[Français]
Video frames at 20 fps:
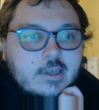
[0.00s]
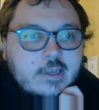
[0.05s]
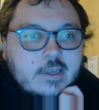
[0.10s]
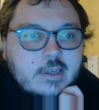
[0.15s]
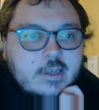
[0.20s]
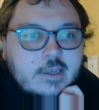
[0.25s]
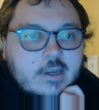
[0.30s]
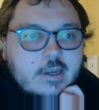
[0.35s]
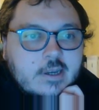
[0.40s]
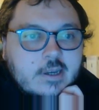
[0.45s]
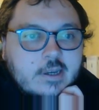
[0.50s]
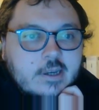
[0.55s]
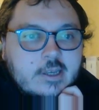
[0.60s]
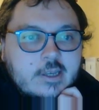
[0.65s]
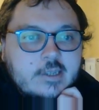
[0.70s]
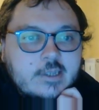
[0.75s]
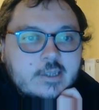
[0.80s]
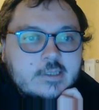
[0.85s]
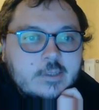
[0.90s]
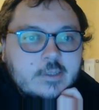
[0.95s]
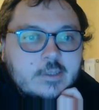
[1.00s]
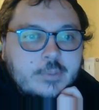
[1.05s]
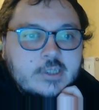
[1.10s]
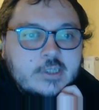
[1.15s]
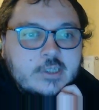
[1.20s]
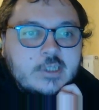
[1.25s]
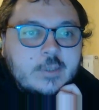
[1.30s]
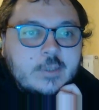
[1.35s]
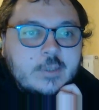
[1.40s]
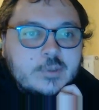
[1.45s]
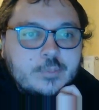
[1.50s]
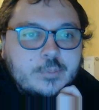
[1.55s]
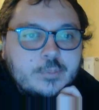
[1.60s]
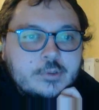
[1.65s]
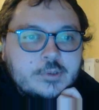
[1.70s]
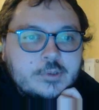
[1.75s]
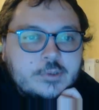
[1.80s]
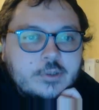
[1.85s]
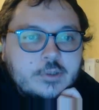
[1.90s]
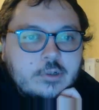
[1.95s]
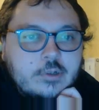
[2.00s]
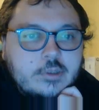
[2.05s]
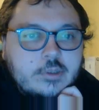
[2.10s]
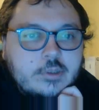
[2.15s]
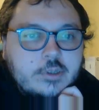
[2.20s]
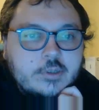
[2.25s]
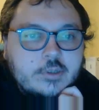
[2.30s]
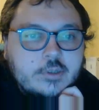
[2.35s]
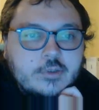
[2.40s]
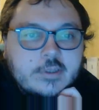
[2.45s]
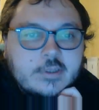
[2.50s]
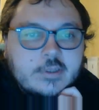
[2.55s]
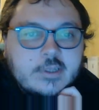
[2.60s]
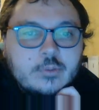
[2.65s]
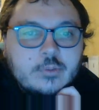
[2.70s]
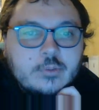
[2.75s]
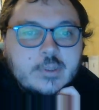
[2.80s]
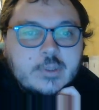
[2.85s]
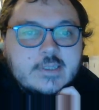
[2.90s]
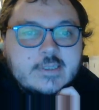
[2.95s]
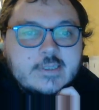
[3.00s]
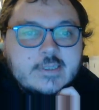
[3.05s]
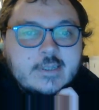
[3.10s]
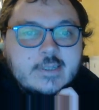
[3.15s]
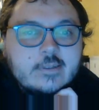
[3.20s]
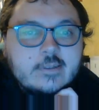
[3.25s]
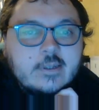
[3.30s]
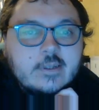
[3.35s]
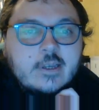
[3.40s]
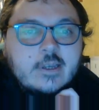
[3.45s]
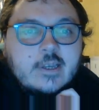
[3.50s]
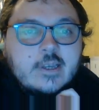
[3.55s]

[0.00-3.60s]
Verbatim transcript: et euh, réalisé par James Ponsold, sorti en 2017.